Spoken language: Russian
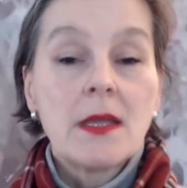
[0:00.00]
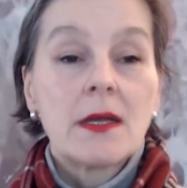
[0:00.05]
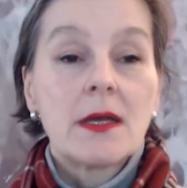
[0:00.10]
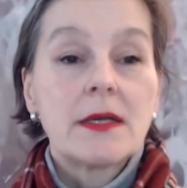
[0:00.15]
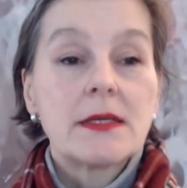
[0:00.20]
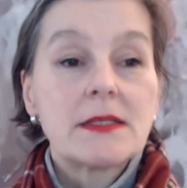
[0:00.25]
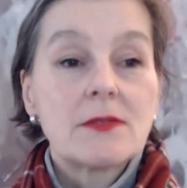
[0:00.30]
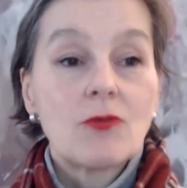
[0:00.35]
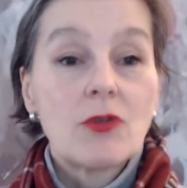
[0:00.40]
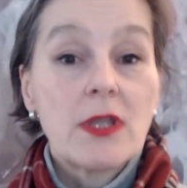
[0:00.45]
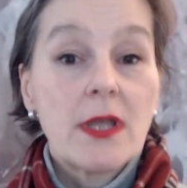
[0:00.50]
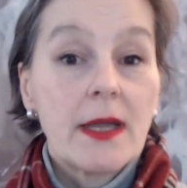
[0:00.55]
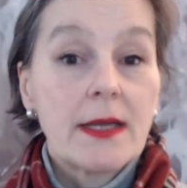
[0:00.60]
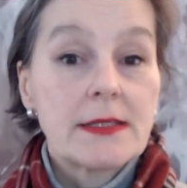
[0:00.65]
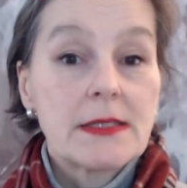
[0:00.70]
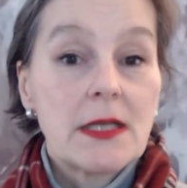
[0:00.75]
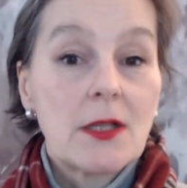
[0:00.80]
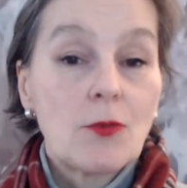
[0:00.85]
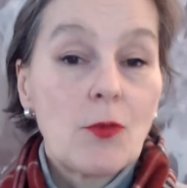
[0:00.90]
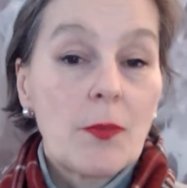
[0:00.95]
Э, сегодня я
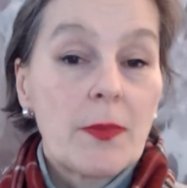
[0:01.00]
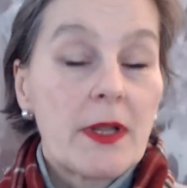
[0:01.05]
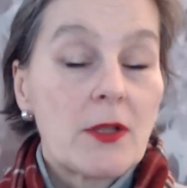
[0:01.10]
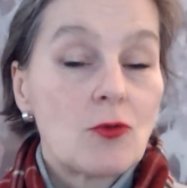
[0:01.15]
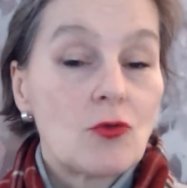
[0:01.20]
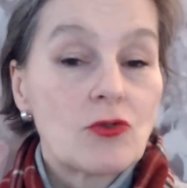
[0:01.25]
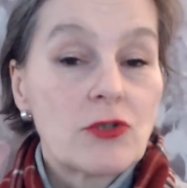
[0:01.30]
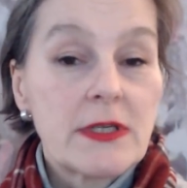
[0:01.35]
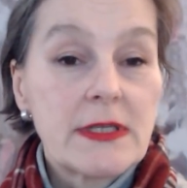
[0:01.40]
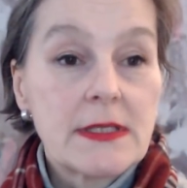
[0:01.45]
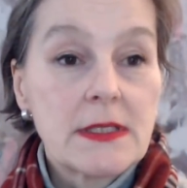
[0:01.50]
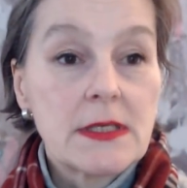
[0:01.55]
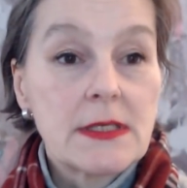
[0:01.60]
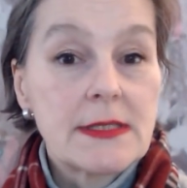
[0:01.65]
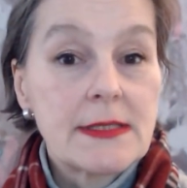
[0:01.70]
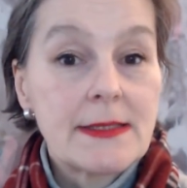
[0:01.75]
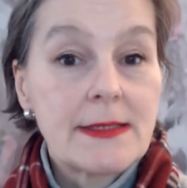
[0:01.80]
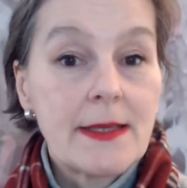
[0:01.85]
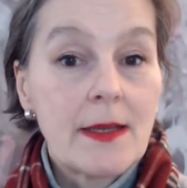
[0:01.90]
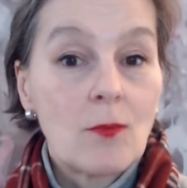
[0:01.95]
хотела бы продолжить
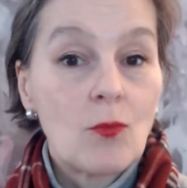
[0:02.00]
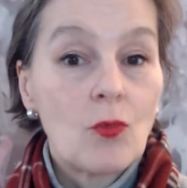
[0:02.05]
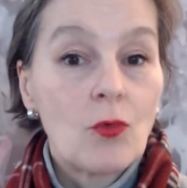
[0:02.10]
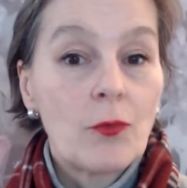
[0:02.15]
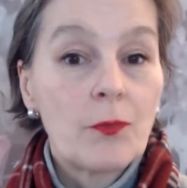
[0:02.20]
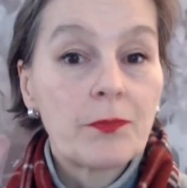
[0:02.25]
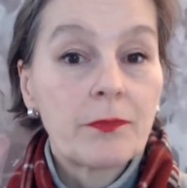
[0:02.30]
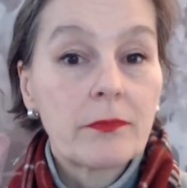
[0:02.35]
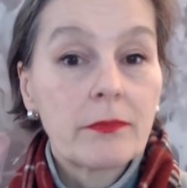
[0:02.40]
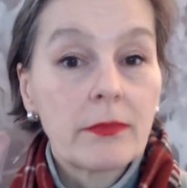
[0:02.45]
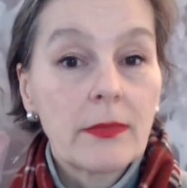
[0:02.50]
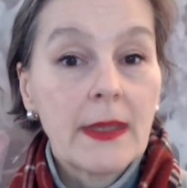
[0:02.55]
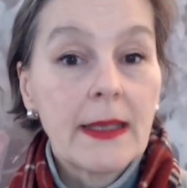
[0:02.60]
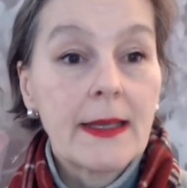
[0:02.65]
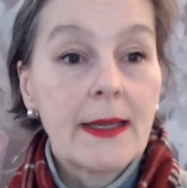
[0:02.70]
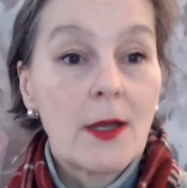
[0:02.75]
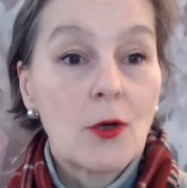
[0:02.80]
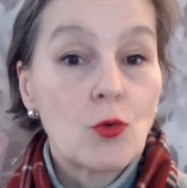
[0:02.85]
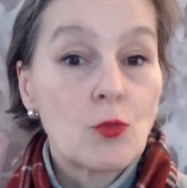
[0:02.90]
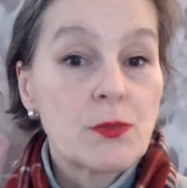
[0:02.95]
тему
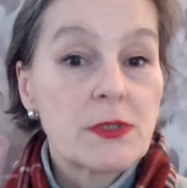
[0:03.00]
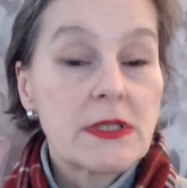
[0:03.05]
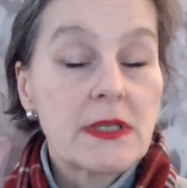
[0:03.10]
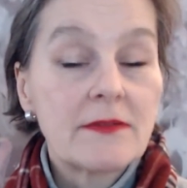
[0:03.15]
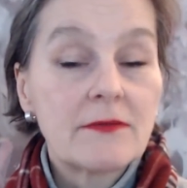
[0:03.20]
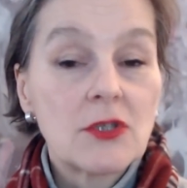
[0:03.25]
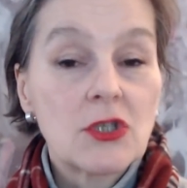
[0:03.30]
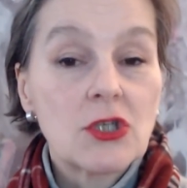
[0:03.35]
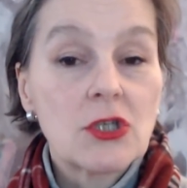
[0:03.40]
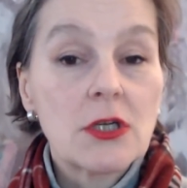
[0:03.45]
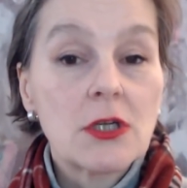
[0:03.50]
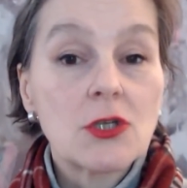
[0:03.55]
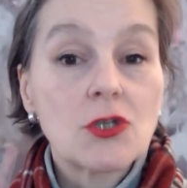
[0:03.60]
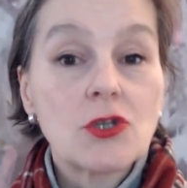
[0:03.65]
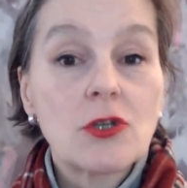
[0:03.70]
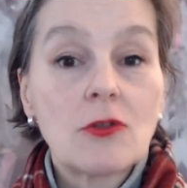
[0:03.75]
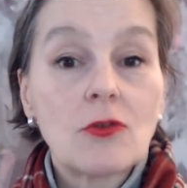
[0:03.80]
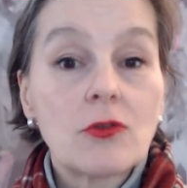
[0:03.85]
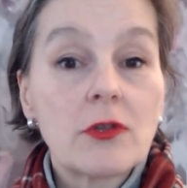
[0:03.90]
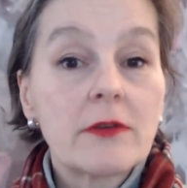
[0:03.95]
коррупции в высших
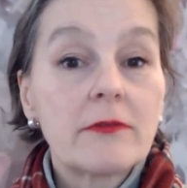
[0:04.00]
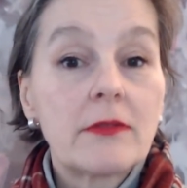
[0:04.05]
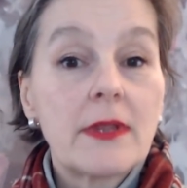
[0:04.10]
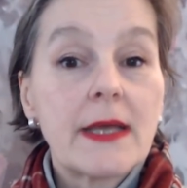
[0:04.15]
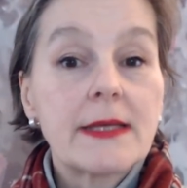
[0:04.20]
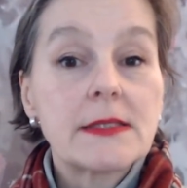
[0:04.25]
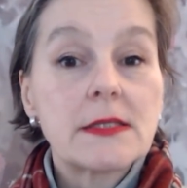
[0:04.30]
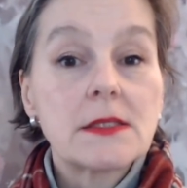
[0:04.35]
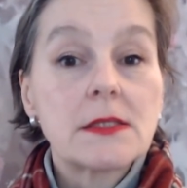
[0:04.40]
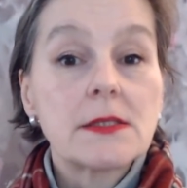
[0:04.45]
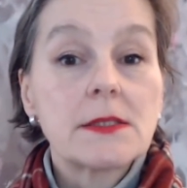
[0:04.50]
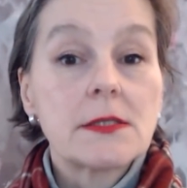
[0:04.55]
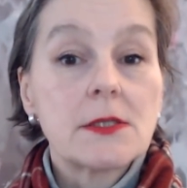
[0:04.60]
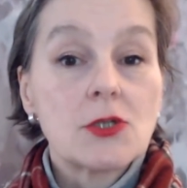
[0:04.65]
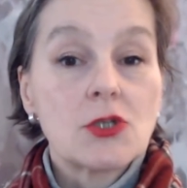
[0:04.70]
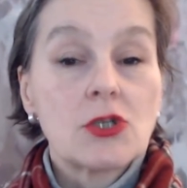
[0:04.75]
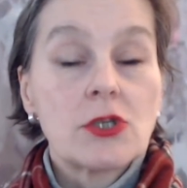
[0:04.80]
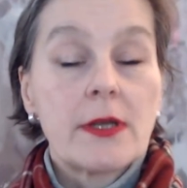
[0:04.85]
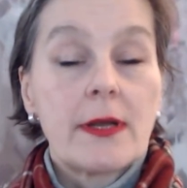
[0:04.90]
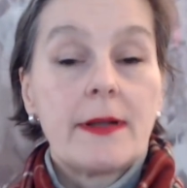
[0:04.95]
эшелонах власти
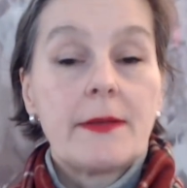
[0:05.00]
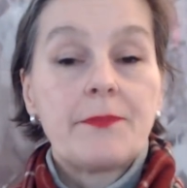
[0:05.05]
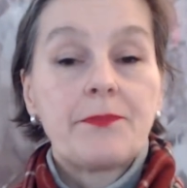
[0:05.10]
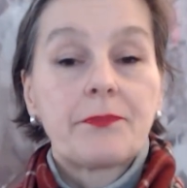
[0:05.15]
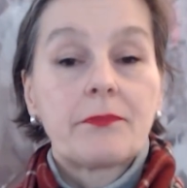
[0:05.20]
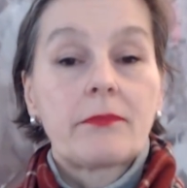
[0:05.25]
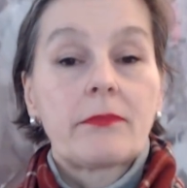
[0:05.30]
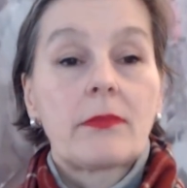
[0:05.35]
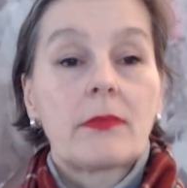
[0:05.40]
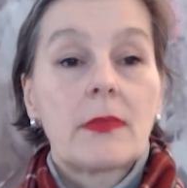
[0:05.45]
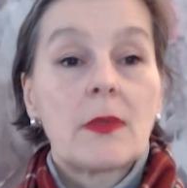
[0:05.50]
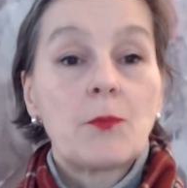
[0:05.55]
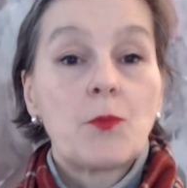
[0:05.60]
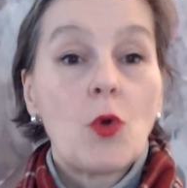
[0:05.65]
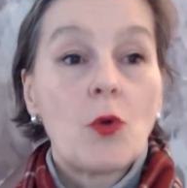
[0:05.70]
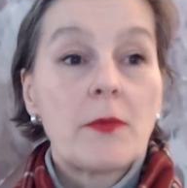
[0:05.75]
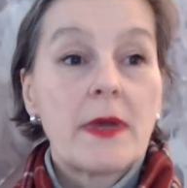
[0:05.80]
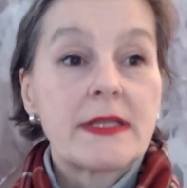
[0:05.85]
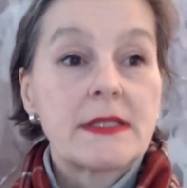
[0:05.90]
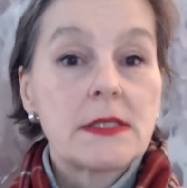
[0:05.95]
США
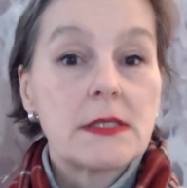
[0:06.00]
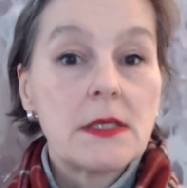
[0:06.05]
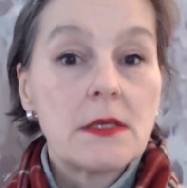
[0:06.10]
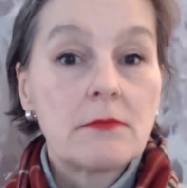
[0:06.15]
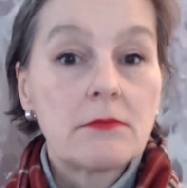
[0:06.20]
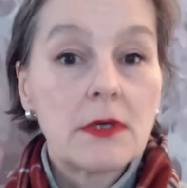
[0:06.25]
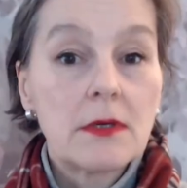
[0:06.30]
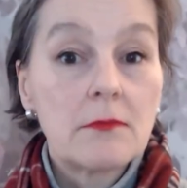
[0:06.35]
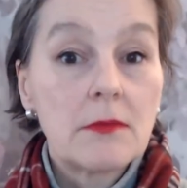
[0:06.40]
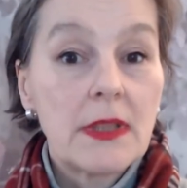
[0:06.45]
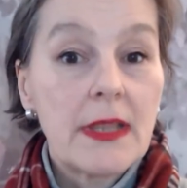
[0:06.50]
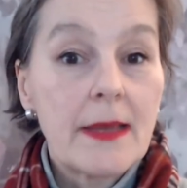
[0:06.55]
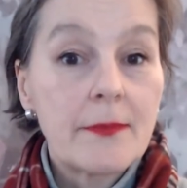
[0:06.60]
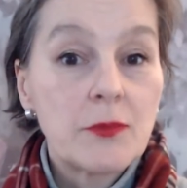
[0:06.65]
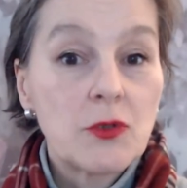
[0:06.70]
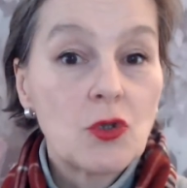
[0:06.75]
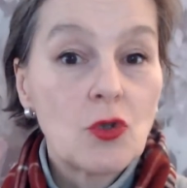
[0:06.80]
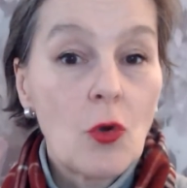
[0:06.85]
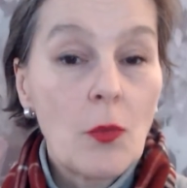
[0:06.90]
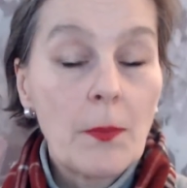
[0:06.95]
по мотивам
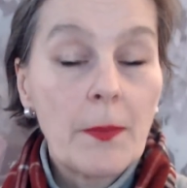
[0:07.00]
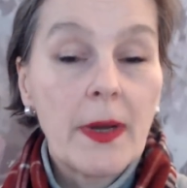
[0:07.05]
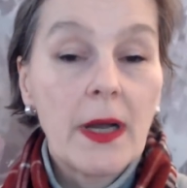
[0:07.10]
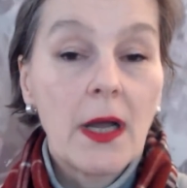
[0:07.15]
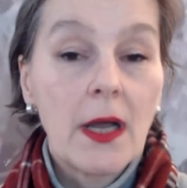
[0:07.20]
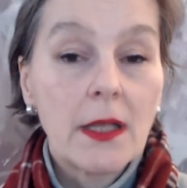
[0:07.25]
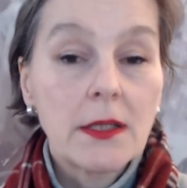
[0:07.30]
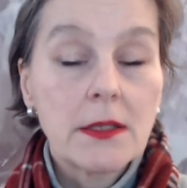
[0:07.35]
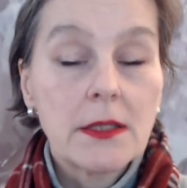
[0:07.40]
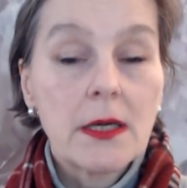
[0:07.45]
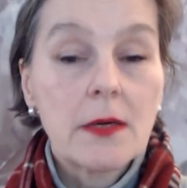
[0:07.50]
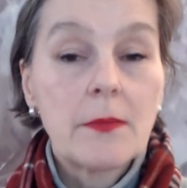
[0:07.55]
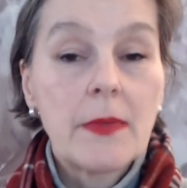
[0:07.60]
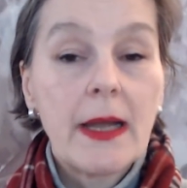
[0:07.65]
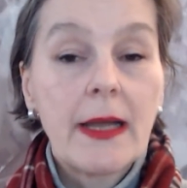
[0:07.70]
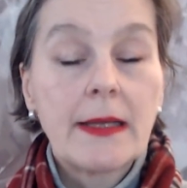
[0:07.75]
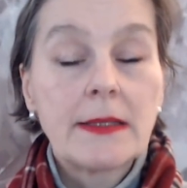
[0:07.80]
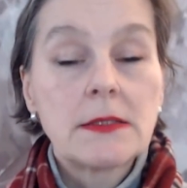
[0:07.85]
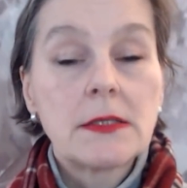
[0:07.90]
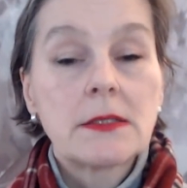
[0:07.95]
лэптопа Хантера
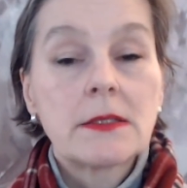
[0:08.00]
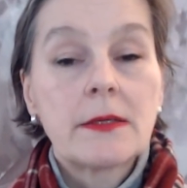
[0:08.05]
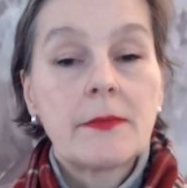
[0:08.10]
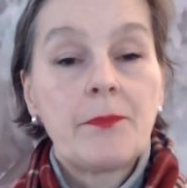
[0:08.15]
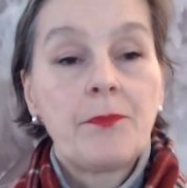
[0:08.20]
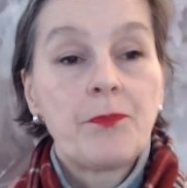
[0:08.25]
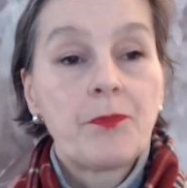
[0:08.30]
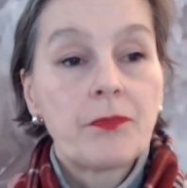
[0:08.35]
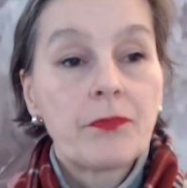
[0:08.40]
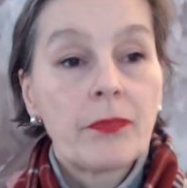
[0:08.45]
Байдена